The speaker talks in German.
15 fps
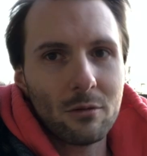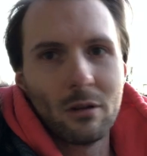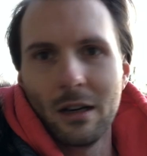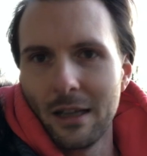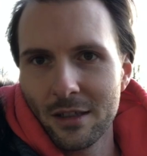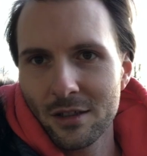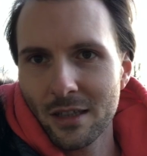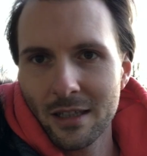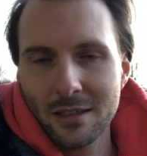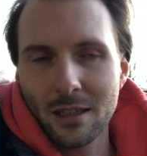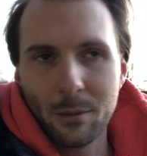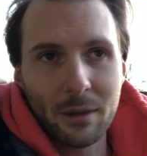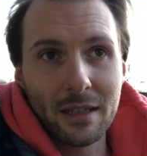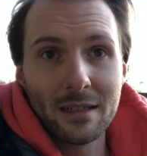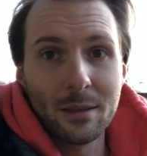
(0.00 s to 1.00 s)
oder Landstraßen,
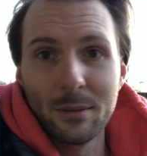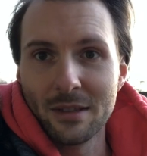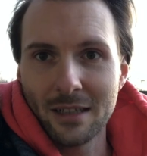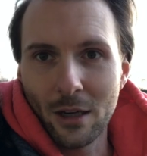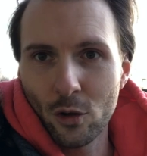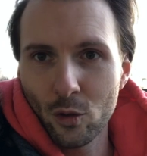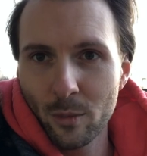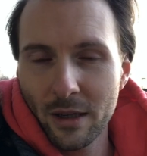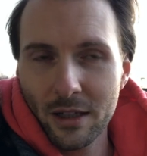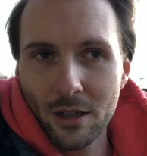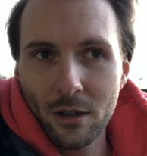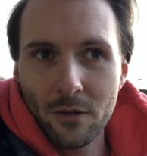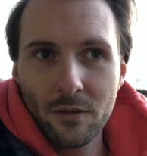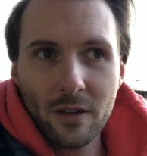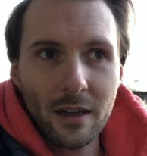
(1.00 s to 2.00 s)
aber jetzt nehmen wir jetzt
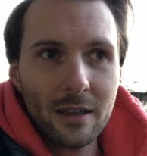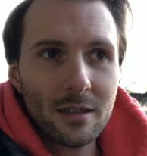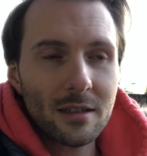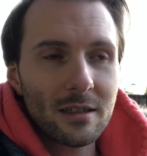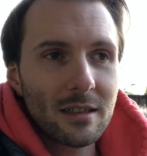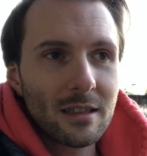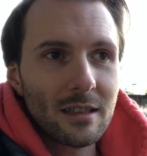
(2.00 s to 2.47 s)
Autobahnauffahrt,